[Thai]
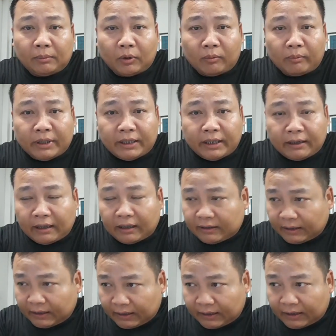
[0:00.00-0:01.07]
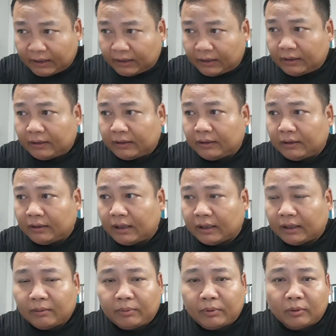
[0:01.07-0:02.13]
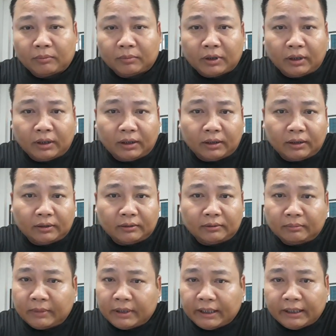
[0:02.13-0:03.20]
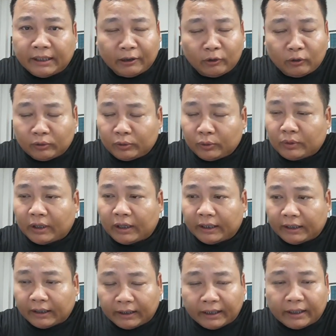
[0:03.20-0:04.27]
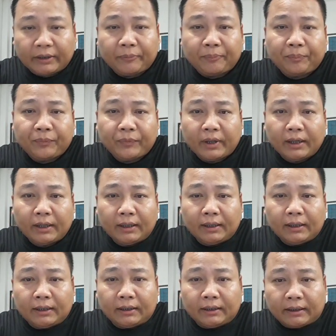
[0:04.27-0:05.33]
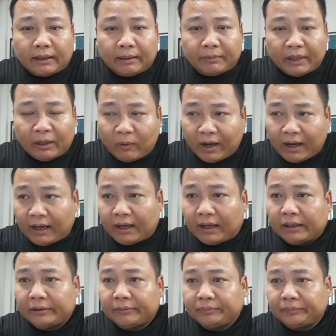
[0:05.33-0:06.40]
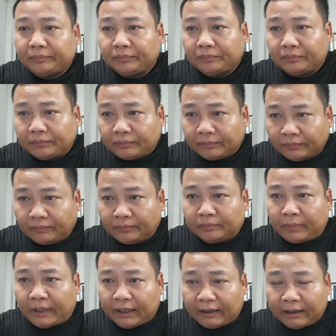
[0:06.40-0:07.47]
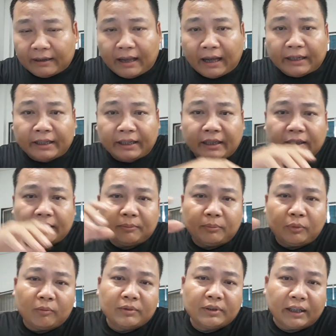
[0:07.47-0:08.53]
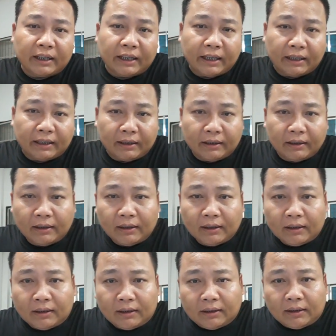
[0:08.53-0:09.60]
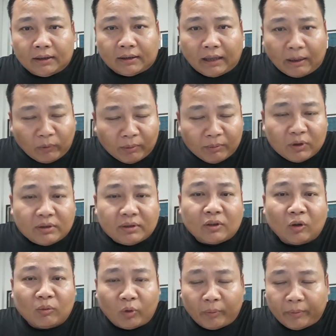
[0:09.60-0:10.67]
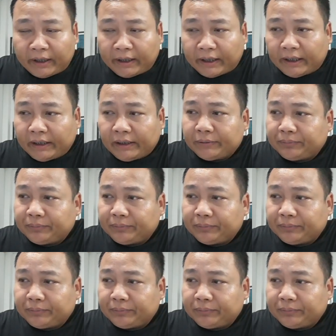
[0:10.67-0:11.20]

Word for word: ผมไม่ใช่นักเศรษฐกิจ แล้วก็ผมก็ไม่ใช่นักลงทุนอะไรทั้งนั้นนะครับ แต่ว่าพักหลังๆเนี่ยผมสังเกตตามความรู้สึกของผมเองนะ